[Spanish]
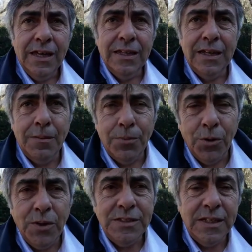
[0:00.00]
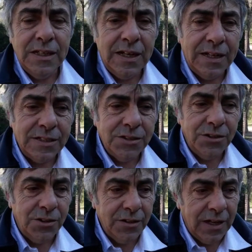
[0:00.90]
de la provincia y de la
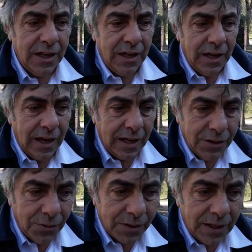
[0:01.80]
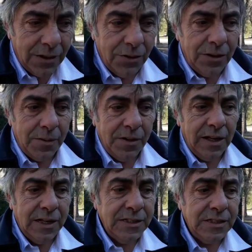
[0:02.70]
Nación, al gobernador, a
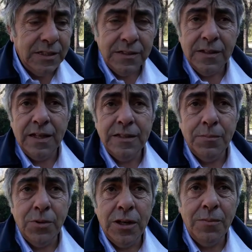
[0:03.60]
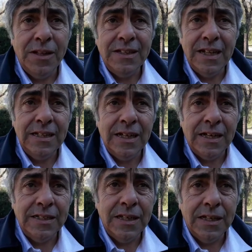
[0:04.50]
Miguel Lichin, ante el problema de tanta
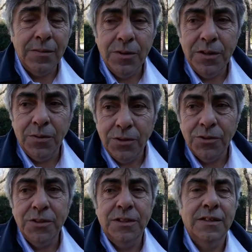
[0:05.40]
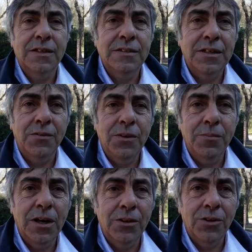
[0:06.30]
cantidad de camiones, bueno, hoy se ha
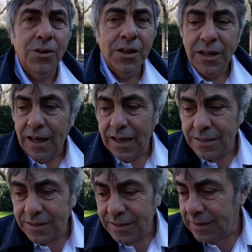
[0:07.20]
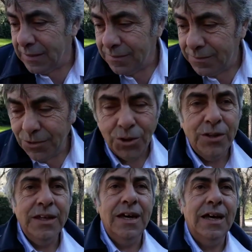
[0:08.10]
firmado hace dos
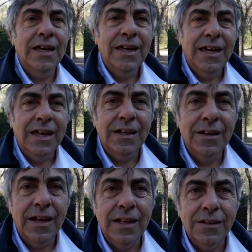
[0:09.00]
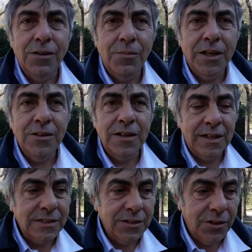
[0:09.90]
días el, convenio en la
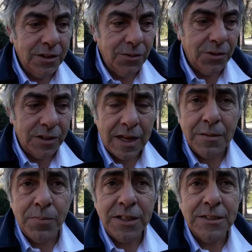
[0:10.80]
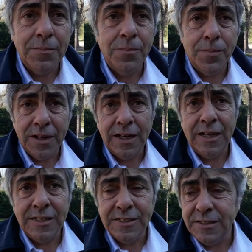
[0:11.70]
Casa de Olivo con las empresas para
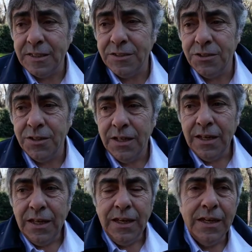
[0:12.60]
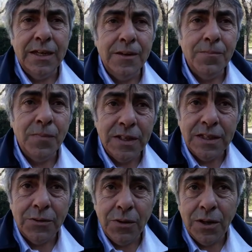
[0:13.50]
la licitación eh, de
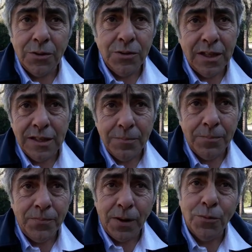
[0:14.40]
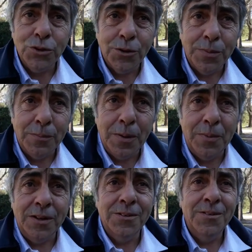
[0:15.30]
esta nueva ruta del famoso
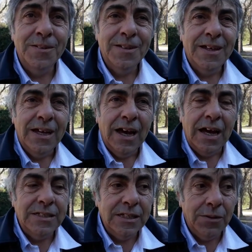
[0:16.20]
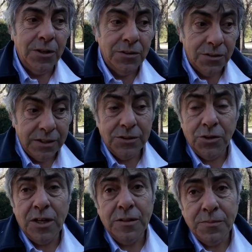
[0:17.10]
PPP. ¿no? Así que bueno,
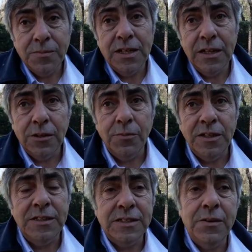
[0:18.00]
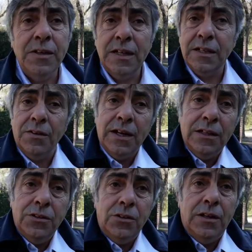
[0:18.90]
esto ya del 2016 venía
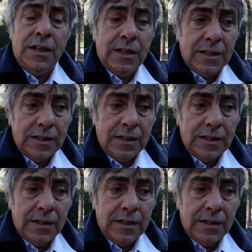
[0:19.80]
trabajando la